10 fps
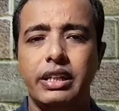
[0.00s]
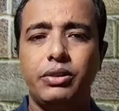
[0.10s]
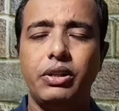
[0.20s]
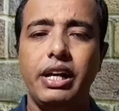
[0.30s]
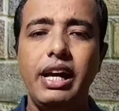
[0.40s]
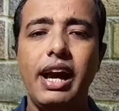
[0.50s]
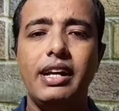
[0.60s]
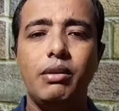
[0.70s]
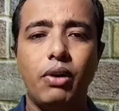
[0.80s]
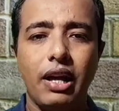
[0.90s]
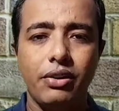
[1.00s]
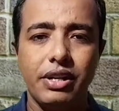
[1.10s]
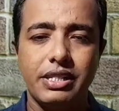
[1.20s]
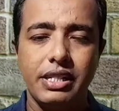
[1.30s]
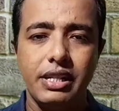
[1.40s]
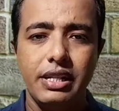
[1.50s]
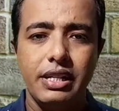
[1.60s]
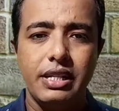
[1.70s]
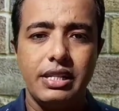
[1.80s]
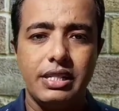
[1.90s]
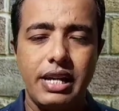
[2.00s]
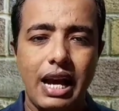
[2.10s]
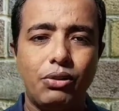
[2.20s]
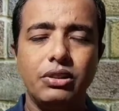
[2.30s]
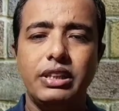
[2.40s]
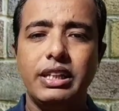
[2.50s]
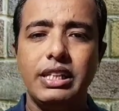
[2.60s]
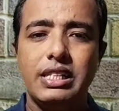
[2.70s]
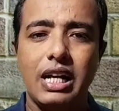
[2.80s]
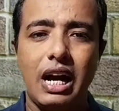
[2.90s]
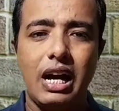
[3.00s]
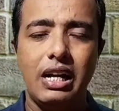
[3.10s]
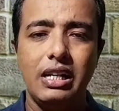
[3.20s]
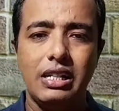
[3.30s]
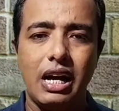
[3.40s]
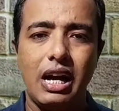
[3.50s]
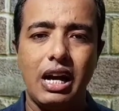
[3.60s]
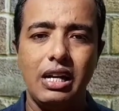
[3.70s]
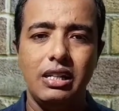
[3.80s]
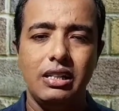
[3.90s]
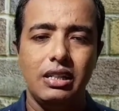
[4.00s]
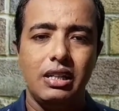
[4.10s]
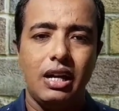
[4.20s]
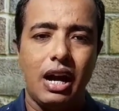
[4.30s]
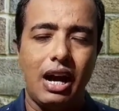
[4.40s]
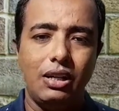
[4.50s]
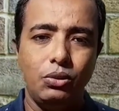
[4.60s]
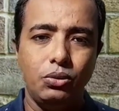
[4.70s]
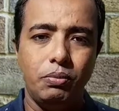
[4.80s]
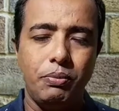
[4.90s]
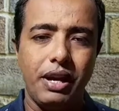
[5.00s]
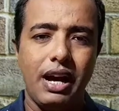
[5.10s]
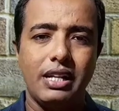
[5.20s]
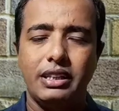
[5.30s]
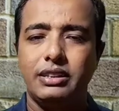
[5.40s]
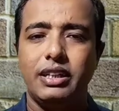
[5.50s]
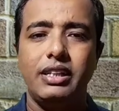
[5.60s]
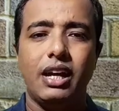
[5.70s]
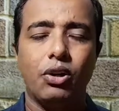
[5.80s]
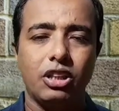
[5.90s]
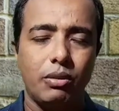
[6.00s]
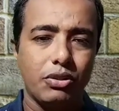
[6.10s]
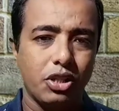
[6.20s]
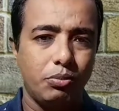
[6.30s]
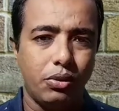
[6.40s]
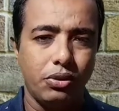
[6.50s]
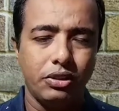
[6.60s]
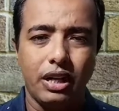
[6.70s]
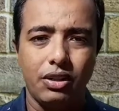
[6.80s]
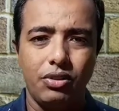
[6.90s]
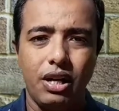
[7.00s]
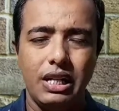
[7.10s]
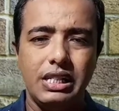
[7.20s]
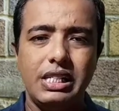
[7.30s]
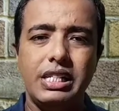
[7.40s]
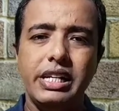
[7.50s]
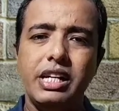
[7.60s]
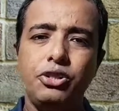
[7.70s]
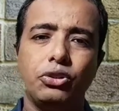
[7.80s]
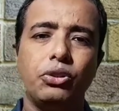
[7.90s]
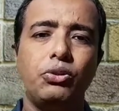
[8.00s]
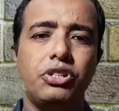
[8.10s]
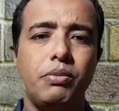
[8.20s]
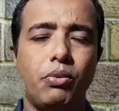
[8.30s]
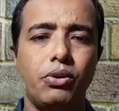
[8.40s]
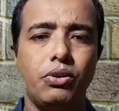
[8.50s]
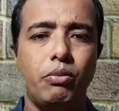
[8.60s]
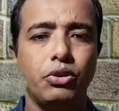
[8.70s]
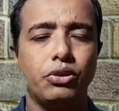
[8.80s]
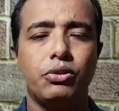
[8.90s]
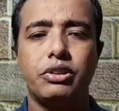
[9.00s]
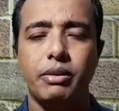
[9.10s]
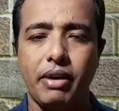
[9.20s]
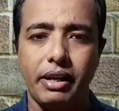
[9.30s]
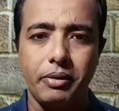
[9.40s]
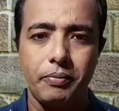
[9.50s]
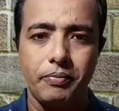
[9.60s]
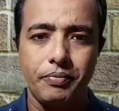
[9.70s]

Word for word: দেখুন এই আইনে বলা রয়েছে যে এখন থেকে চাল ডাল আলু পেঁয়াজ ইত্যাদি আর অত্যাবশ্যক পণ্য থাকলো না যে যত খুশি পণ্য মজুত করতে পারে